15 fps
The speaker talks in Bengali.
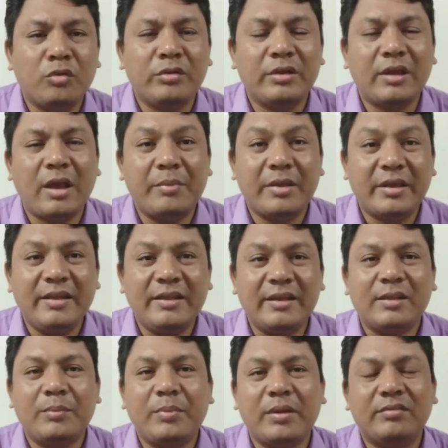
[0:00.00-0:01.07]
মধ্য থেকে আমরা কি
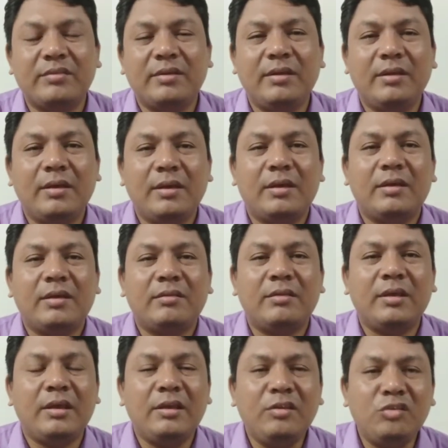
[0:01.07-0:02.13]
দেখতে পাচ্ছি
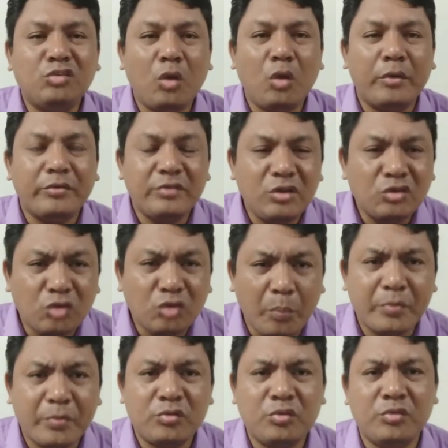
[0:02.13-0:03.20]
যে ঈশ্বর তিনি সব
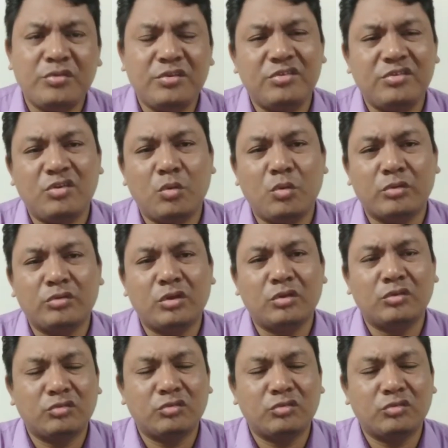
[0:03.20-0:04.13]
করতে সৃষ্টিকর্তা